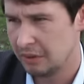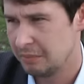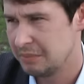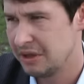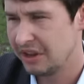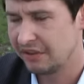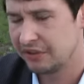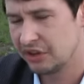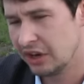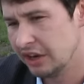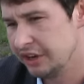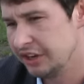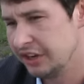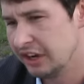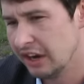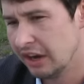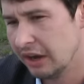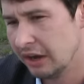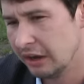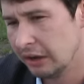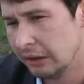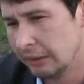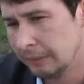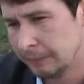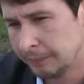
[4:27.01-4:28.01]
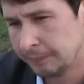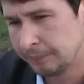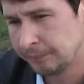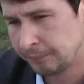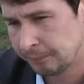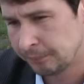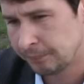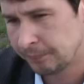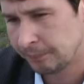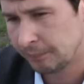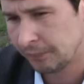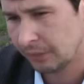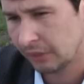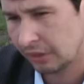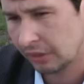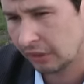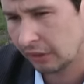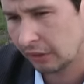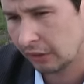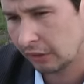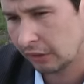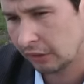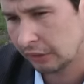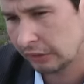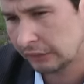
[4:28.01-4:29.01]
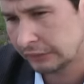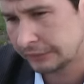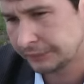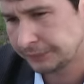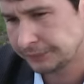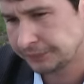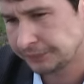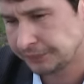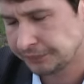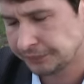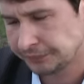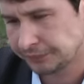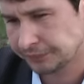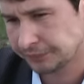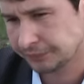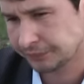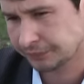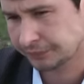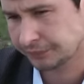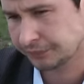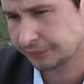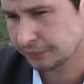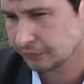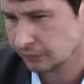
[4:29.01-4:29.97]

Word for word: pierwsza liga ale czy można i